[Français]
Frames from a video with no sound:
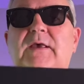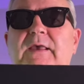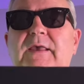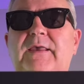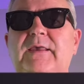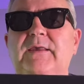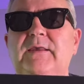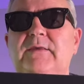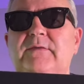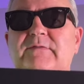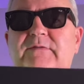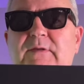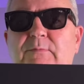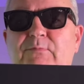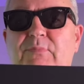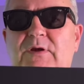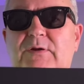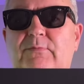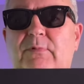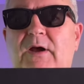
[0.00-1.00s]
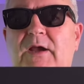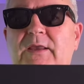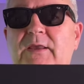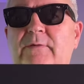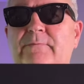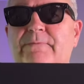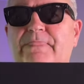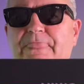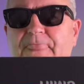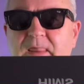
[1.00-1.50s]
et cette plage braille
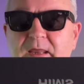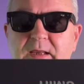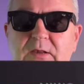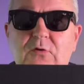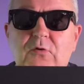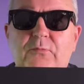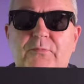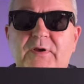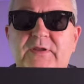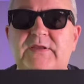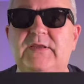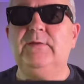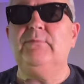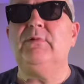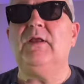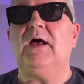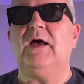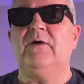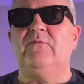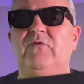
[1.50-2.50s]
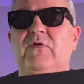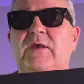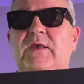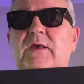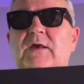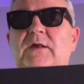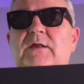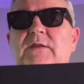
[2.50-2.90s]
est compatible avec